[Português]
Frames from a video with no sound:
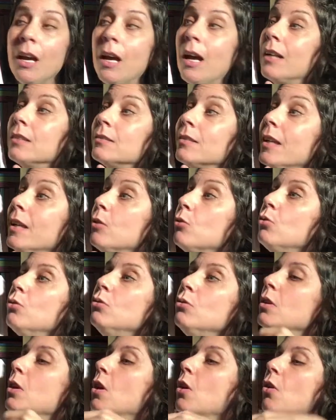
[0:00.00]
até
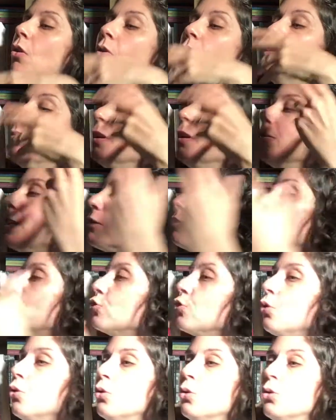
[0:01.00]
com uma
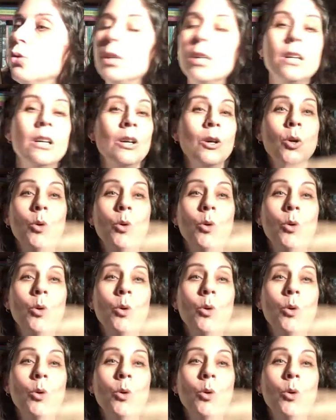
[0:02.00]
vassoura,